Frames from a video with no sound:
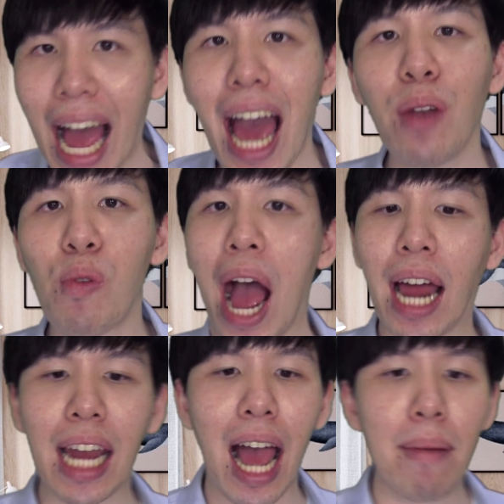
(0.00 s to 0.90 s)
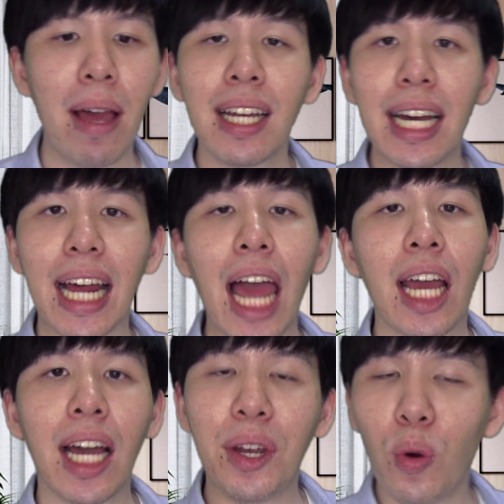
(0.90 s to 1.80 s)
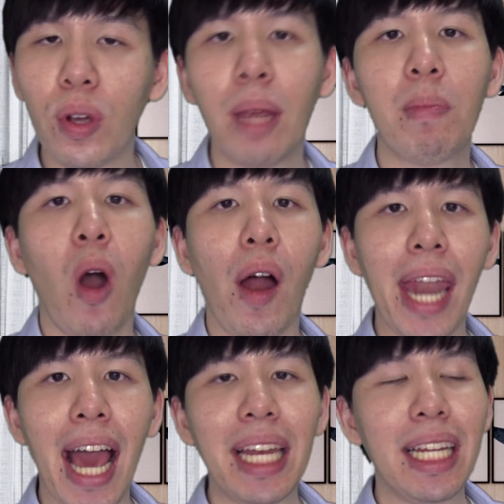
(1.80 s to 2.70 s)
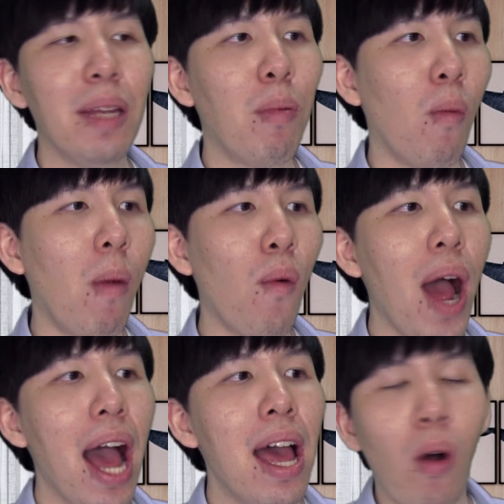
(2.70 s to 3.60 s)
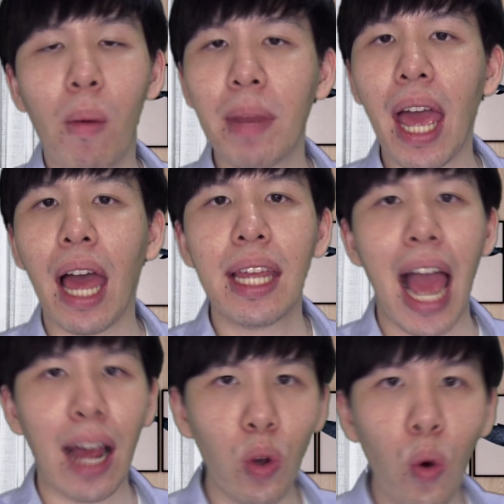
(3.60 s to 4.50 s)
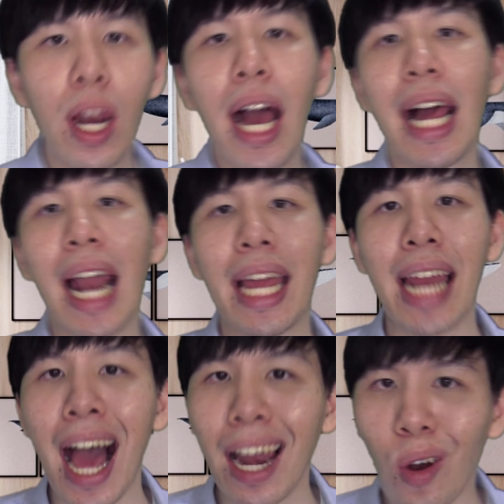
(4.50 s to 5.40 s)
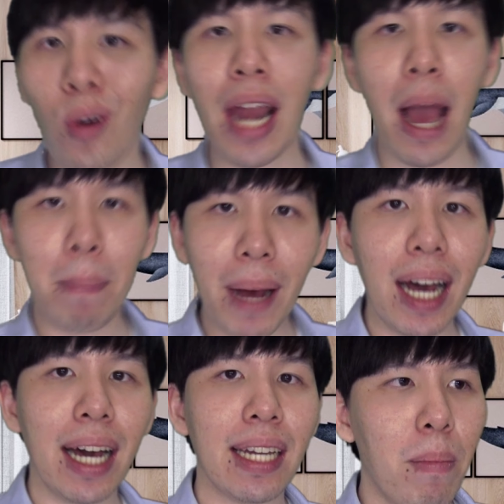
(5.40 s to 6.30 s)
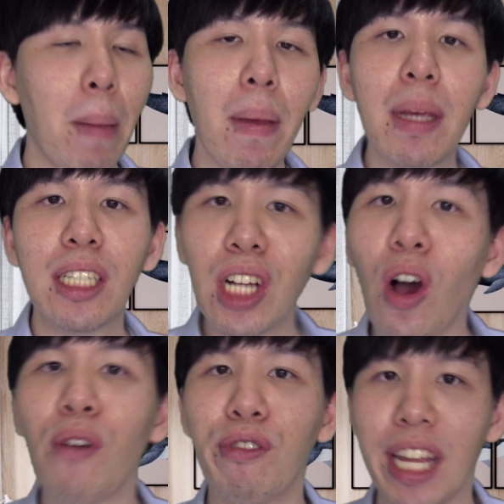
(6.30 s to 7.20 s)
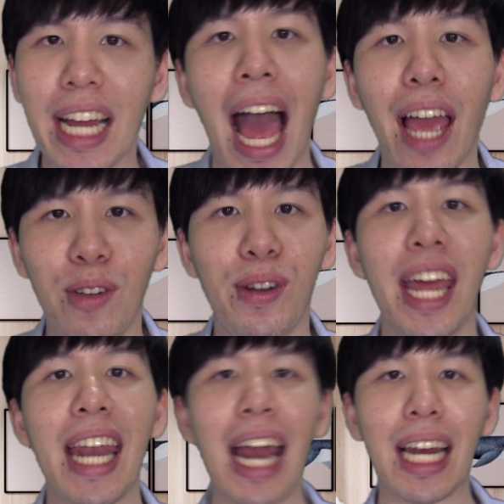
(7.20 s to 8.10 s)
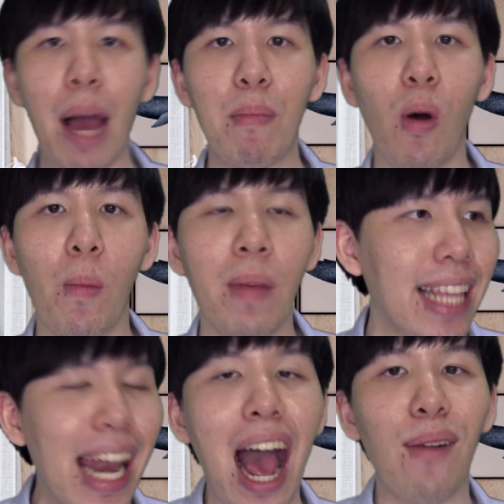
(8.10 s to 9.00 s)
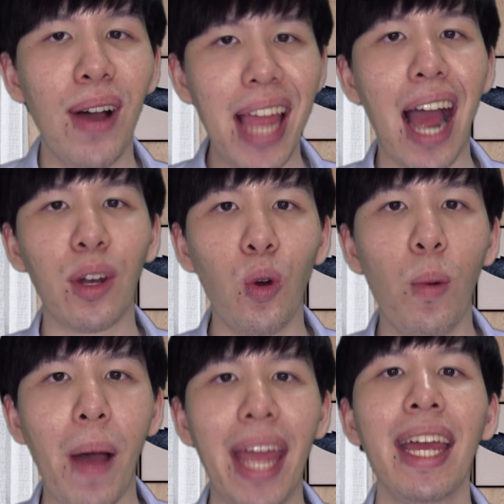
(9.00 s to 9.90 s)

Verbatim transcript: คาดหวังนะครับ ถ้าเกิดใครเคยดูคลิปก่อนหน้านี้ที่ผมบอกว่า ผมเนี่ยอยากดูเรื่องอะไรถ้าโรงหนังเปิด มันไม่มีชื่อของฟรีกายอยู่ในนั้นครับผม แต่ถามว่าอยากดูไหม